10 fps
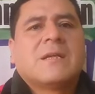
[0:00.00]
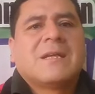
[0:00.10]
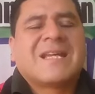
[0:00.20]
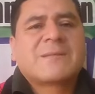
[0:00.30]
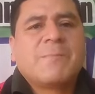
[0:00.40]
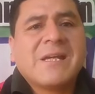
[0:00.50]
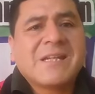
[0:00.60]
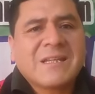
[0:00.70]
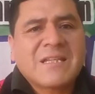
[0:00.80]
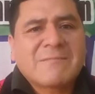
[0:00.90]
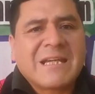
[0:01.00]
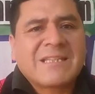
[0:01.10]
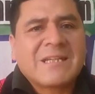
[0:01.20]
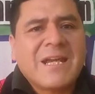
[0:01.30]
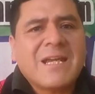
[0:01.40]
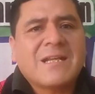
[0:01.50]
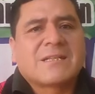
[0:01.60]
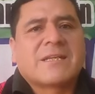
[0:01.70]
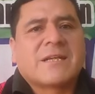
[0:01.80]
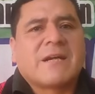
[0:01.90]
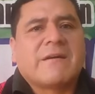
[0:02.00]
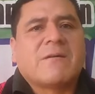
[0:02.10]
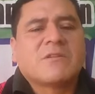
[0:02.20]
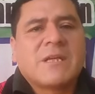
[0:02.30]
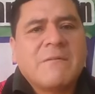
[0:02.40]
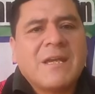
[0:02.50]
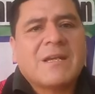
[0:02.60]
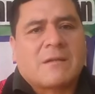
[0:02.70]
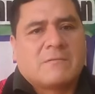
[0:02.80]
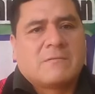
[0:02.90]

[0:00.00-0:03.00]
las pérdidas materiales que acabamos de ver,